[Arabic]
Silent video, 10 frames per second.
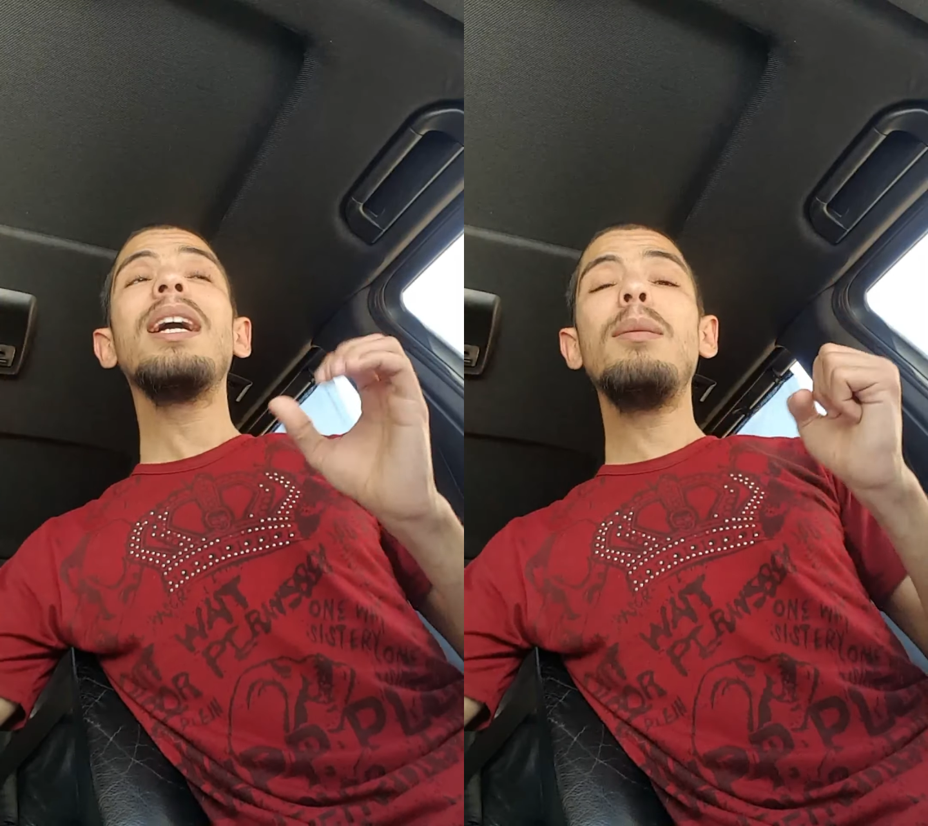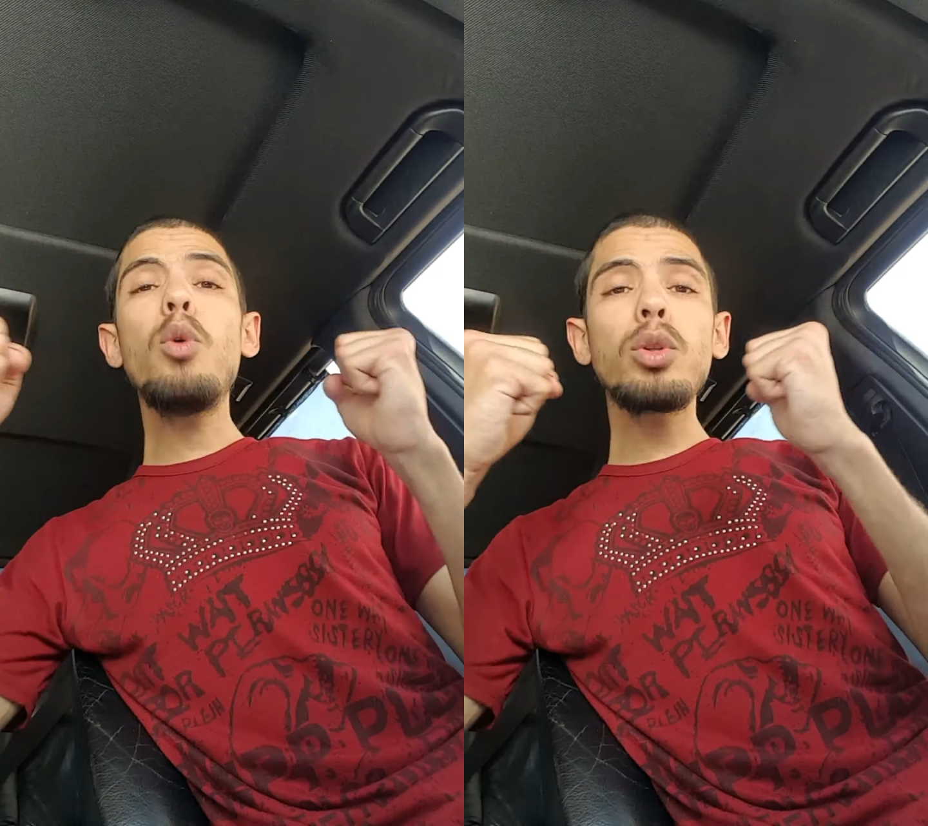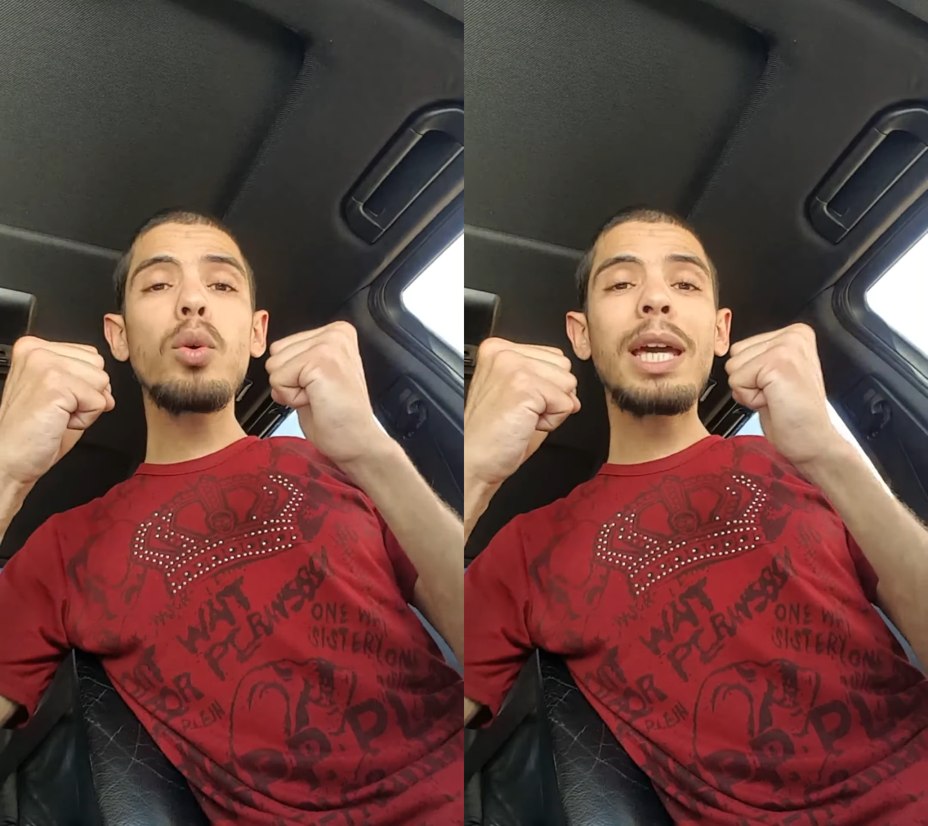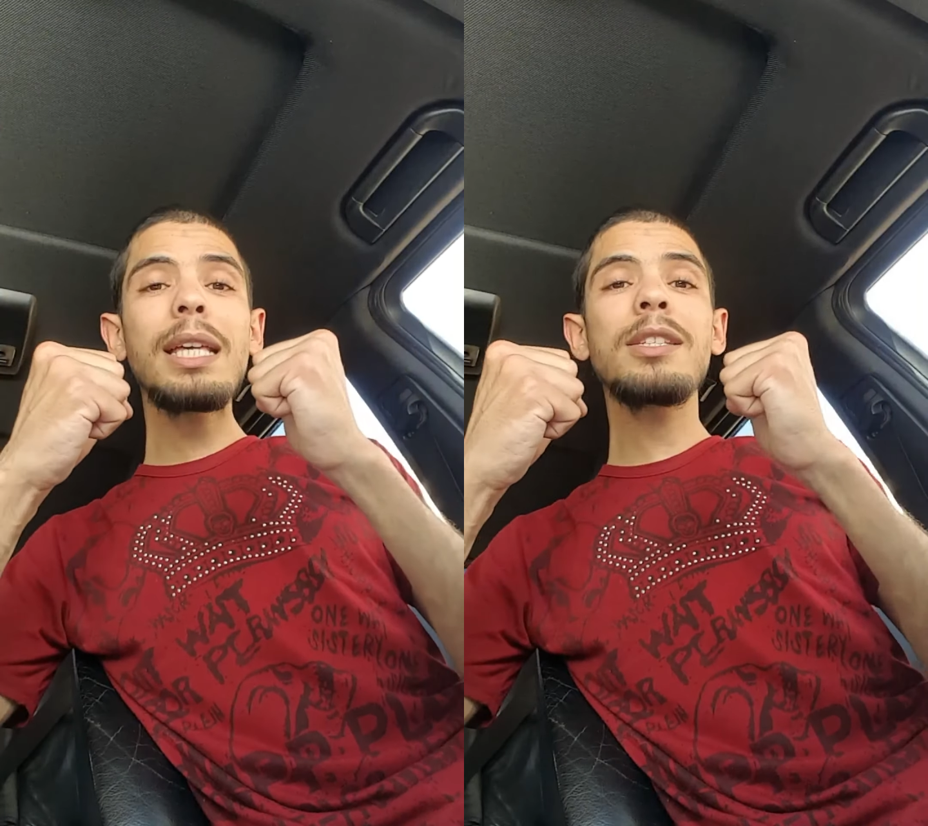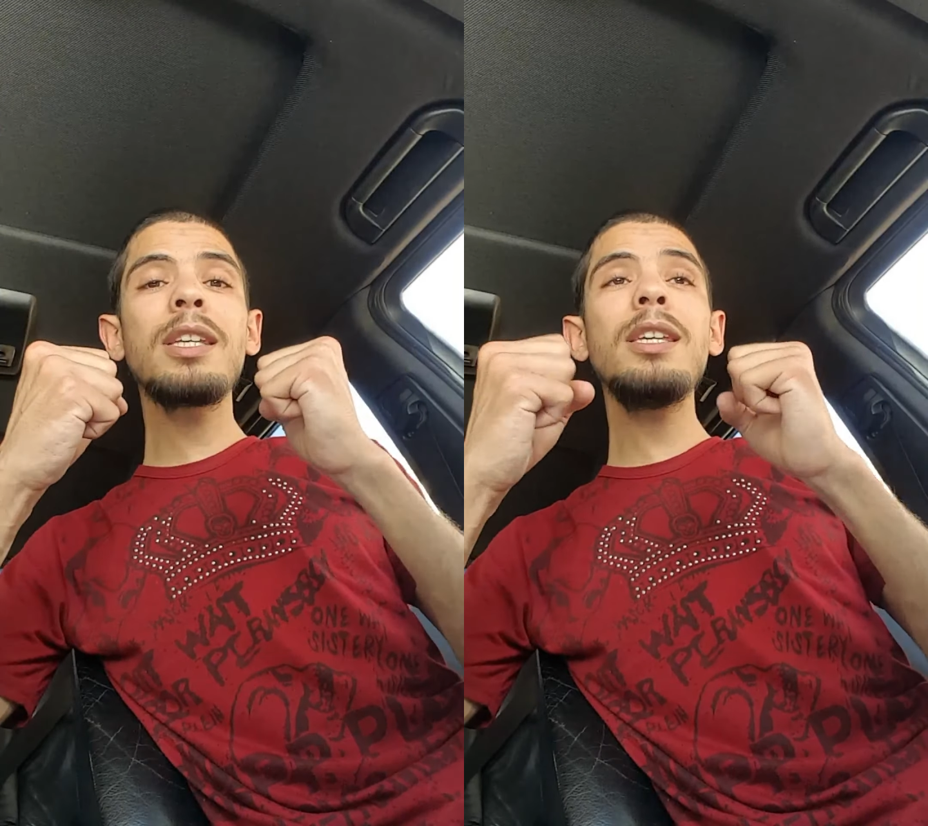الموتور
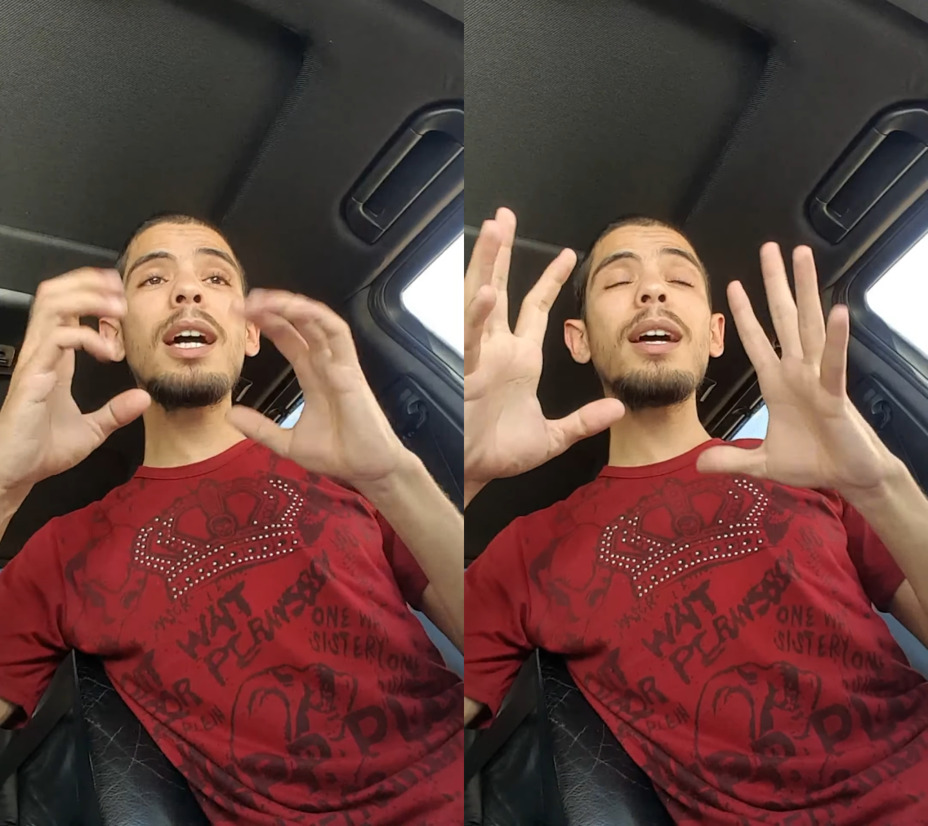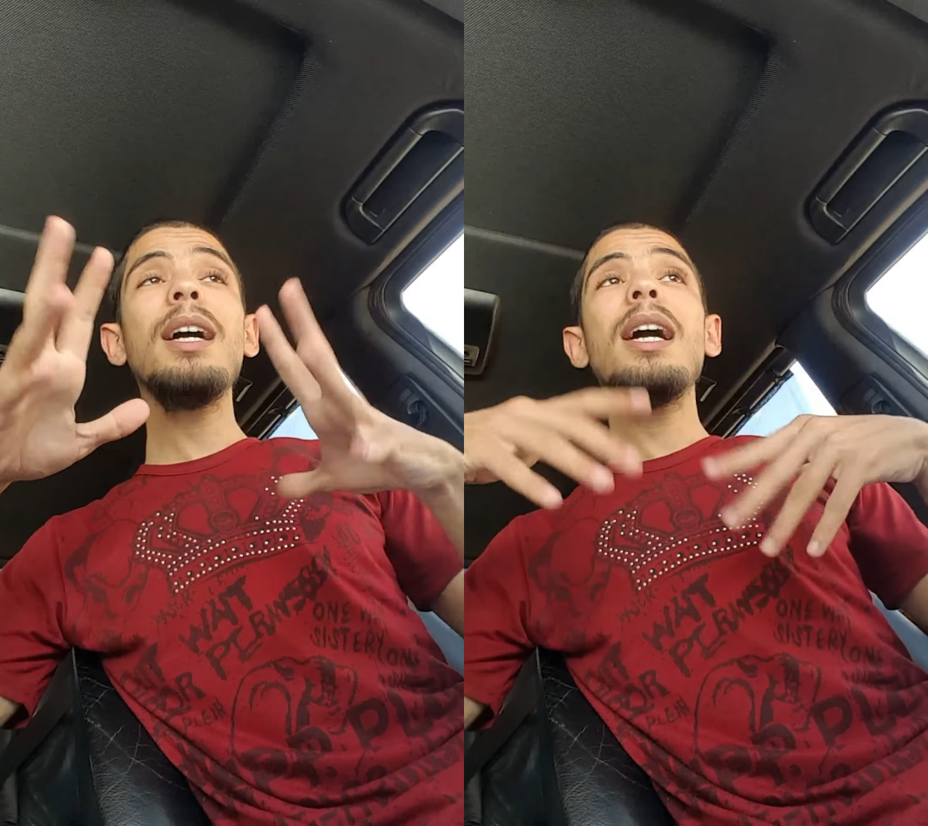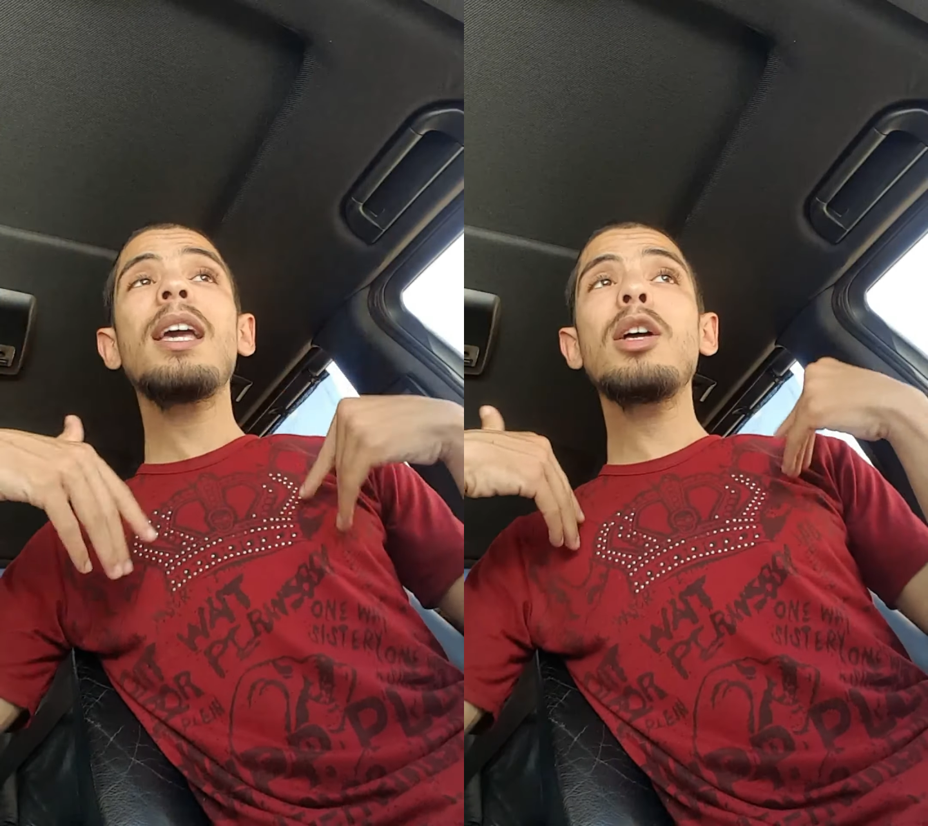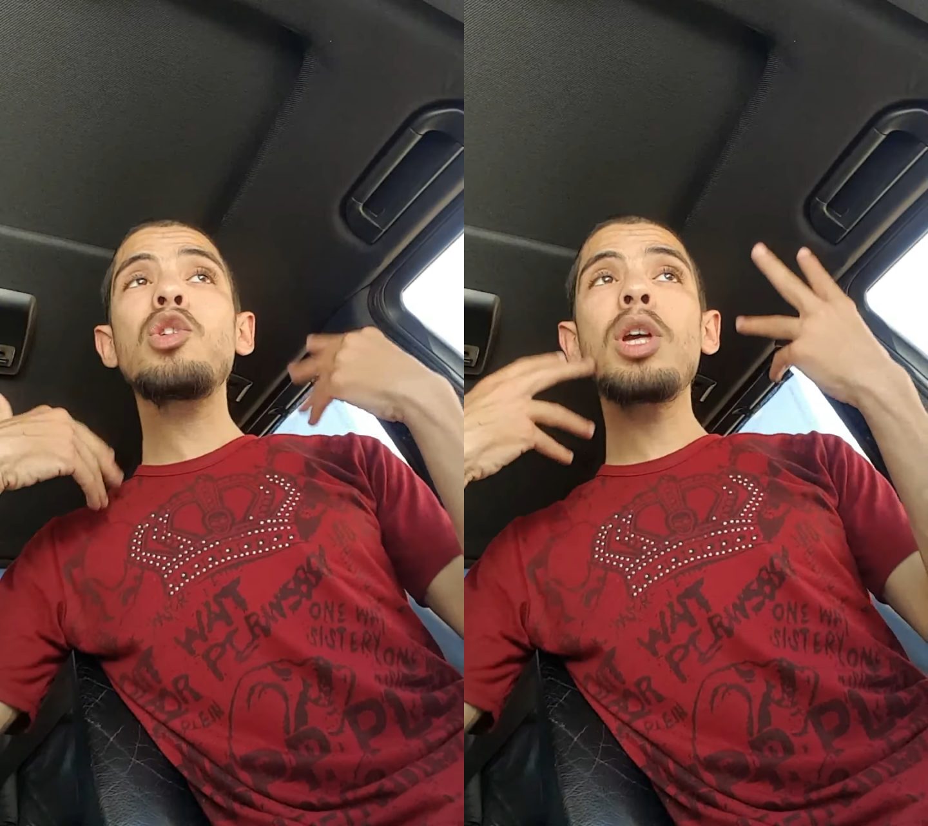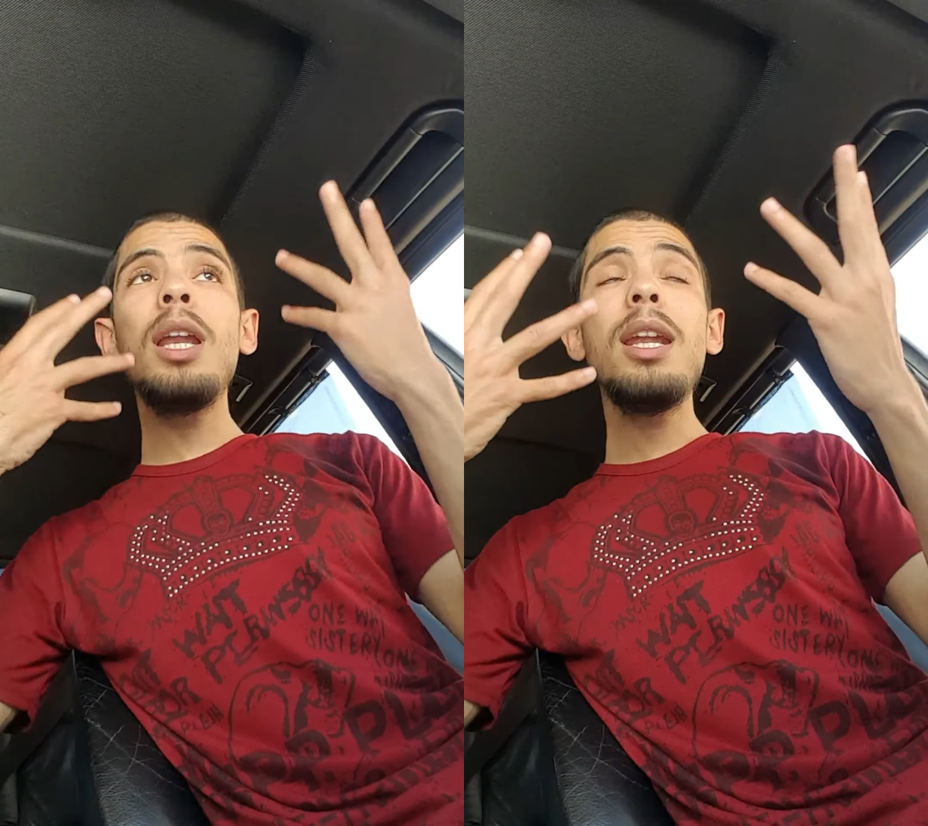كيتزير
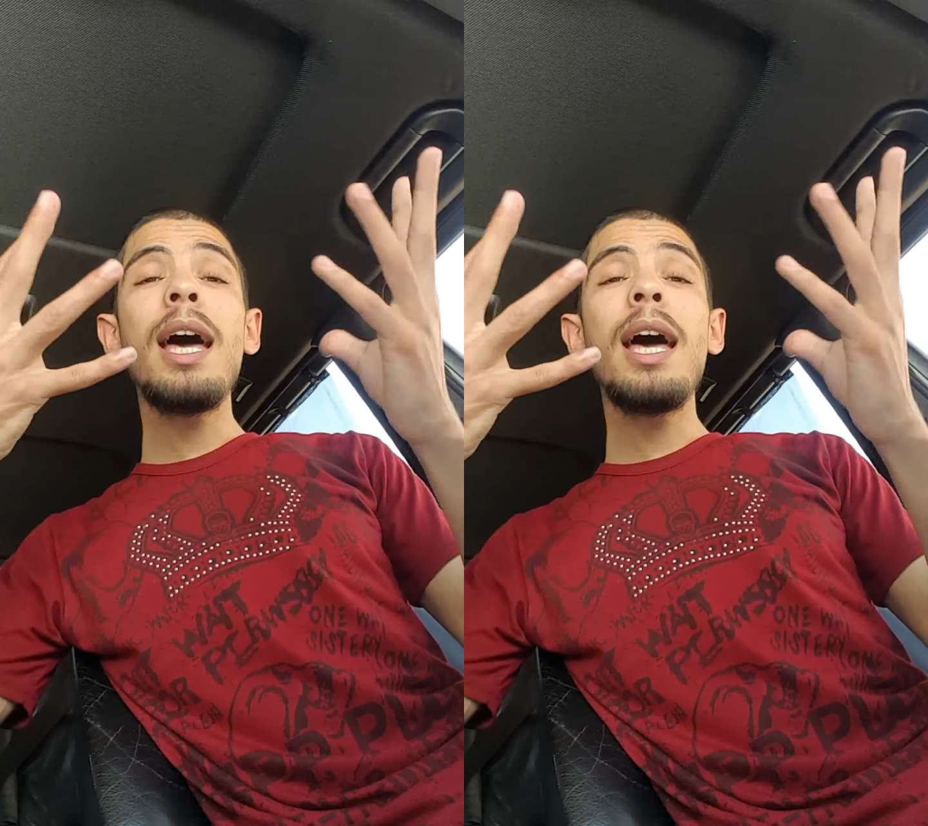كتشعل